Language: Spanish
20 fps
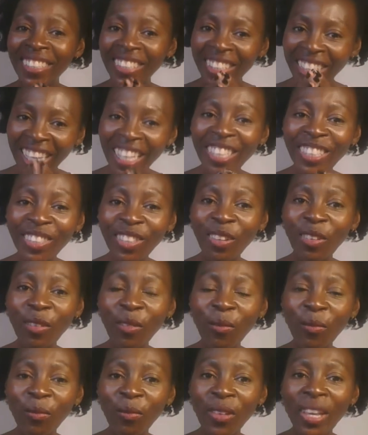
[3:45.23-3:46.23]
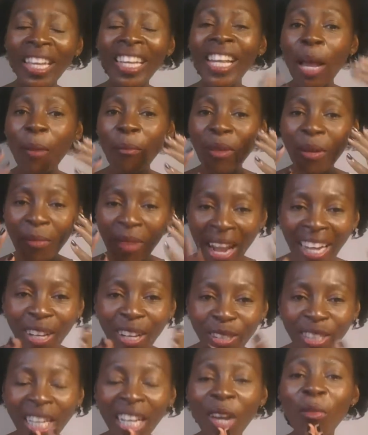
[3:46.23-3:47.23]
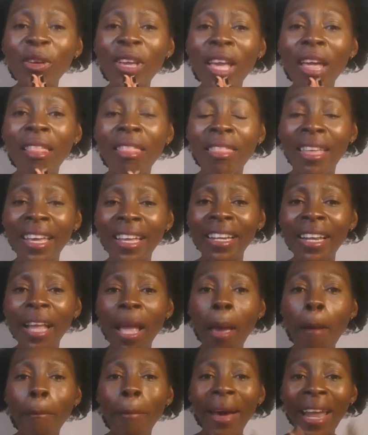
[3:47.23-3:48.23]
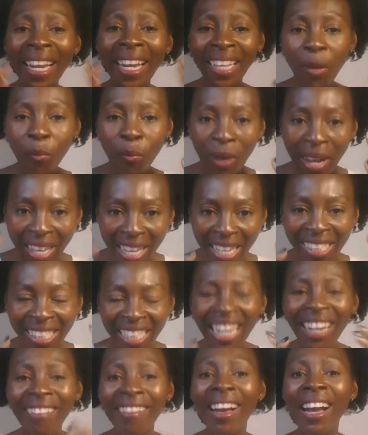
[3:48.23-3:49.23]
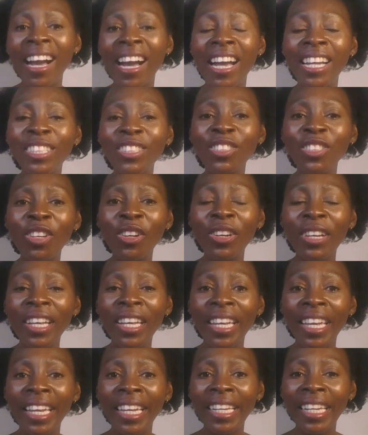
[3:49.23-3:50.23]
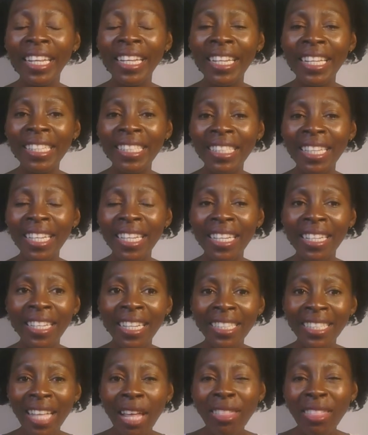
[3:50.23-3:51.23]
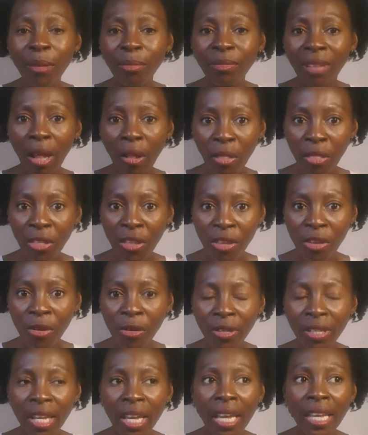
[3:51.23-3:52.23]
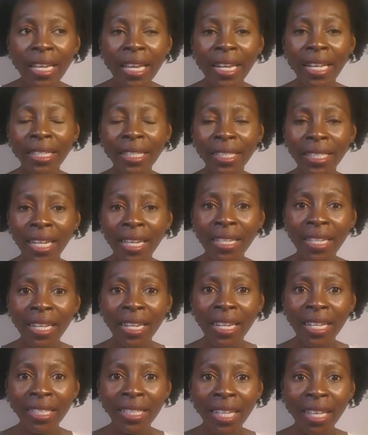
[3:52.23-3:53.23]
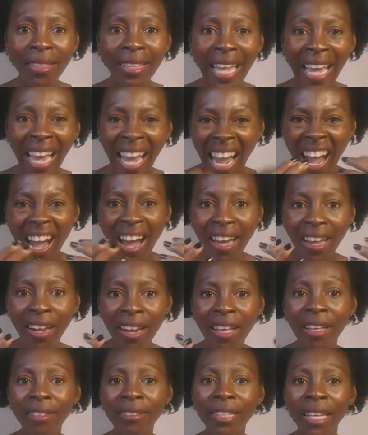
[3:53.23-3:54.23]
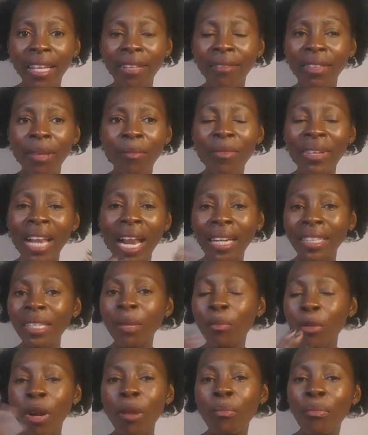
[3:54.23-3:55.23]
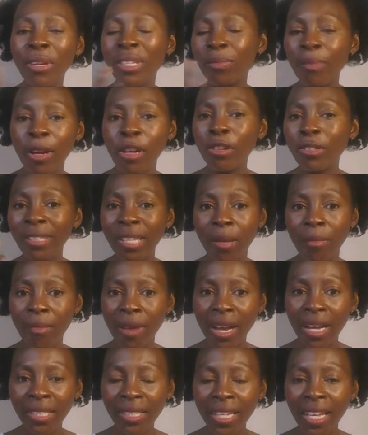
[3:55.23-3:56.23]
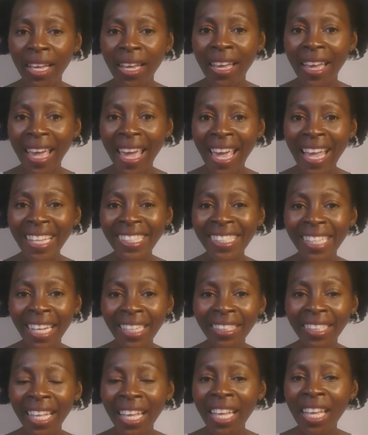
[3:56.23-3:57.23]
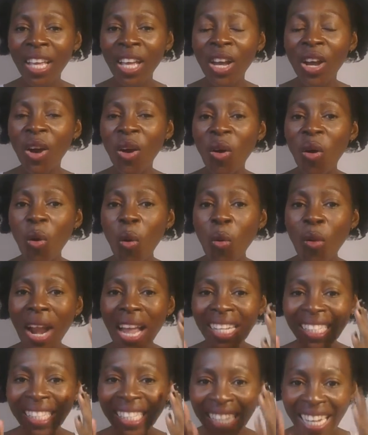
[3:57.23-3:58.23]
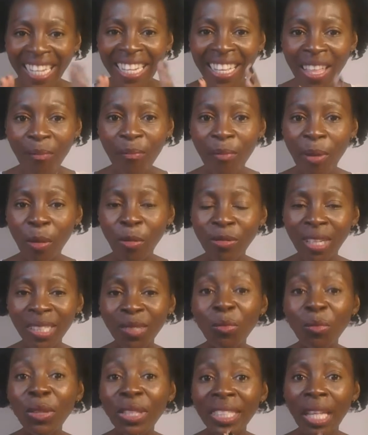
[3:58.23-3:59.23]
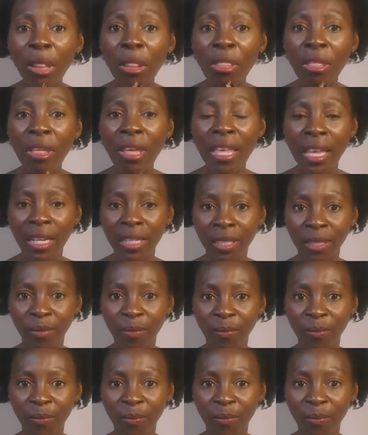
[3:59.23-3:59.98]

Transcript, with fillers: Quinto, y la primera cosa que voy a hacer para que vayas trabajando en, esa aceptación y en, esa, y en ese dejar de, mirarte por el prisma de los demás, es darte una serie de pautas muy sencillas.